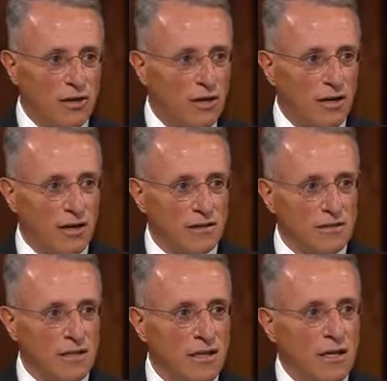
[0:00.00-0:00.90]
que
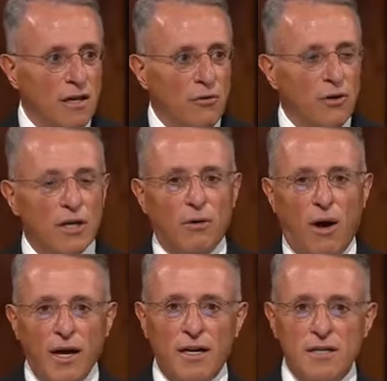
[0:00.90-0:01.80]
alinhemos nossa
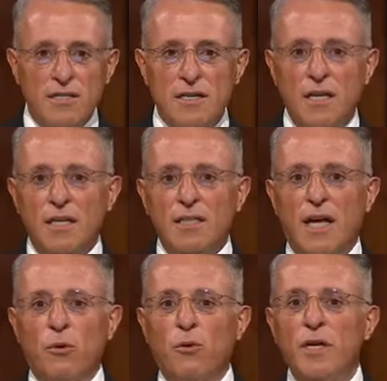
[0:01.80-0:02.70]
mente e nossos
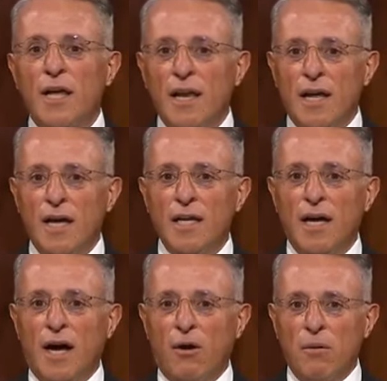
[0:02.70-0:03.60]
desejos aos
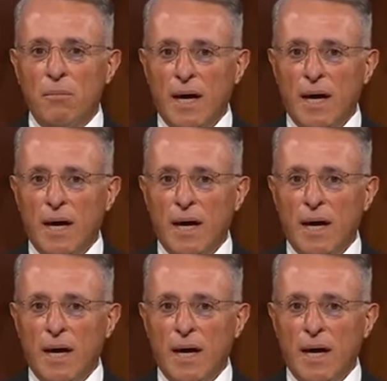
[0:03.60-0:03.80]
dele.